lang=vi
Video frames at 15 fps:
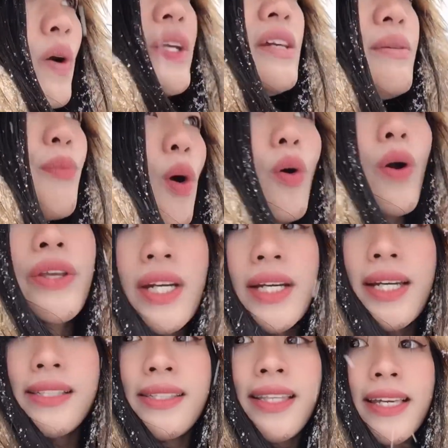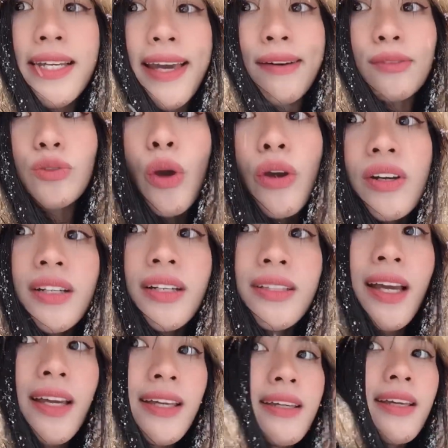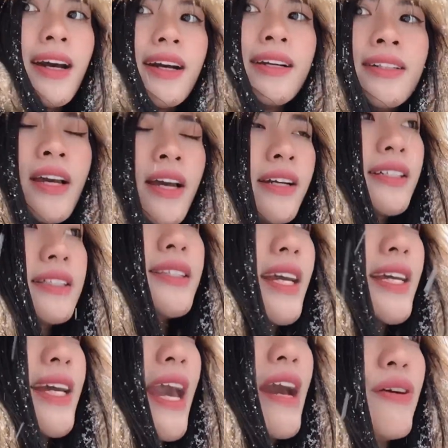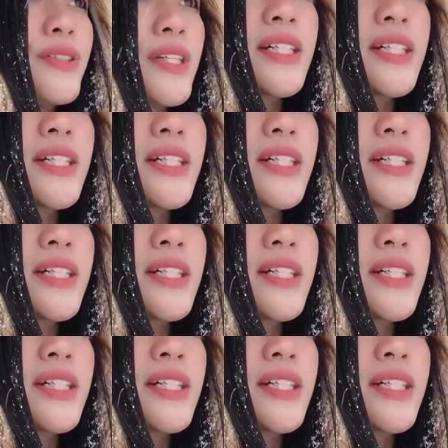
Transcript: đi bộ những cái xe cào tuyết á, thì à, người ta cào những